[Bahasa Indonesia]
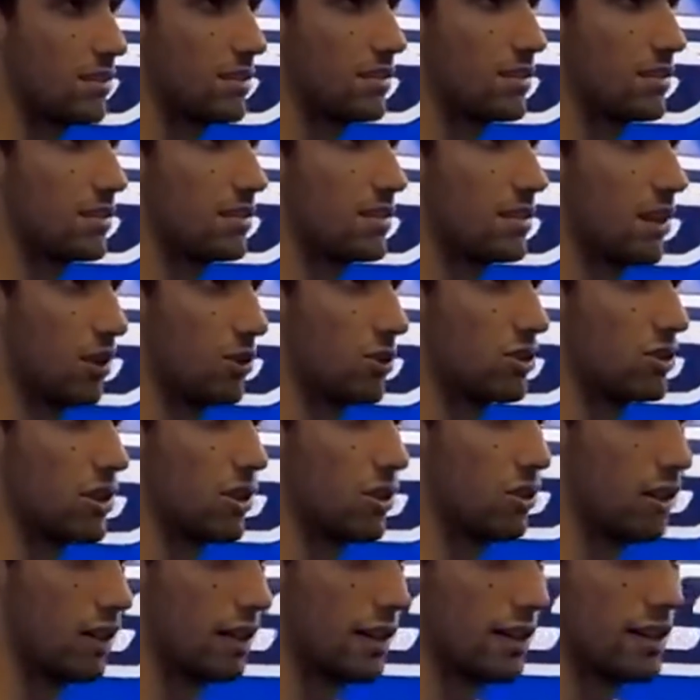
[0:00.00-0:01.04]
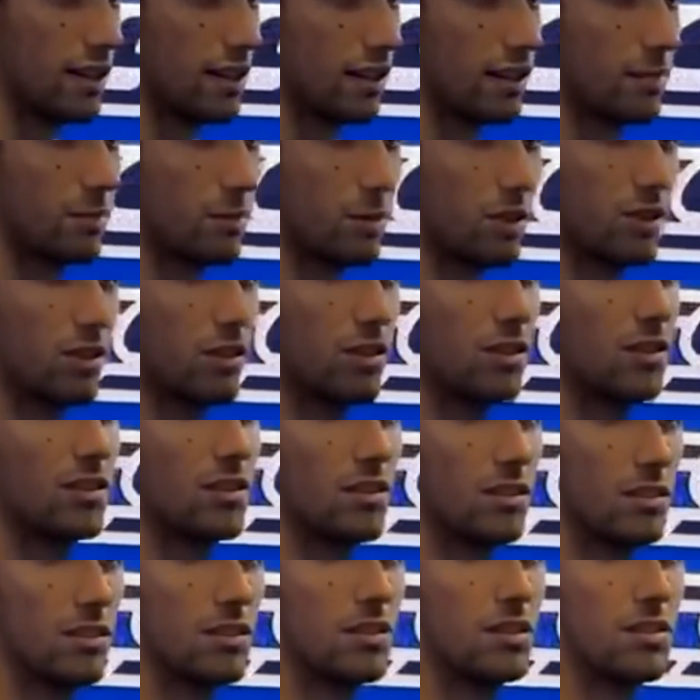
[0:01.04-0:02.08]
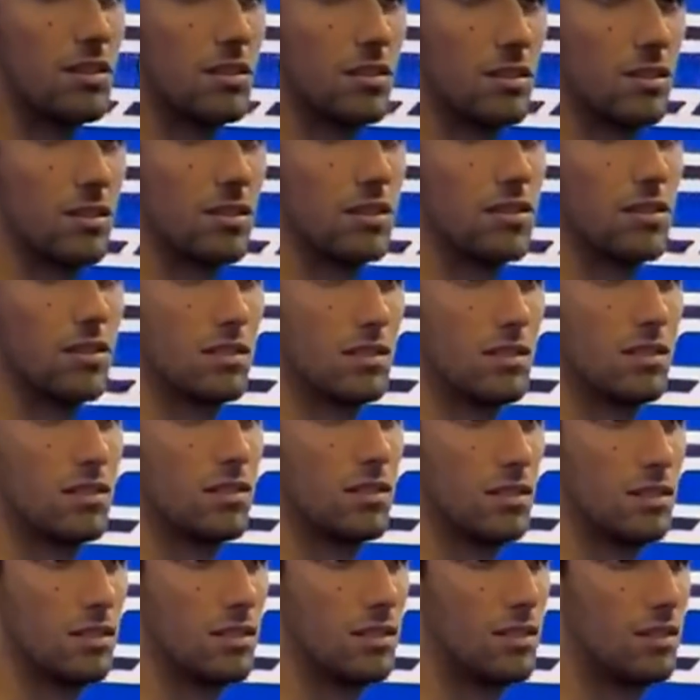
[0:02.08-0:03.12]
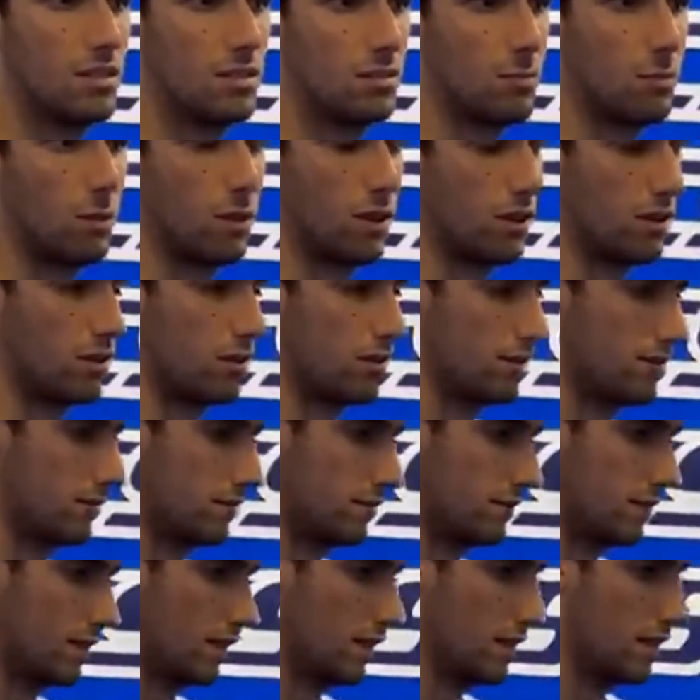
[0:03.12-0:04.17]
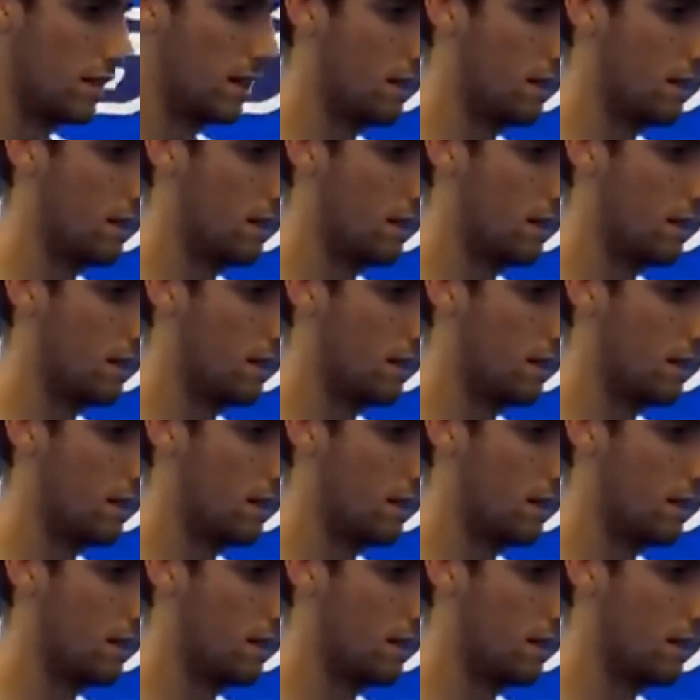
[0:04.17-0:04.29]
sasis, engine semuanya dikawinkan cak. Dan ini nggak mudah. Dan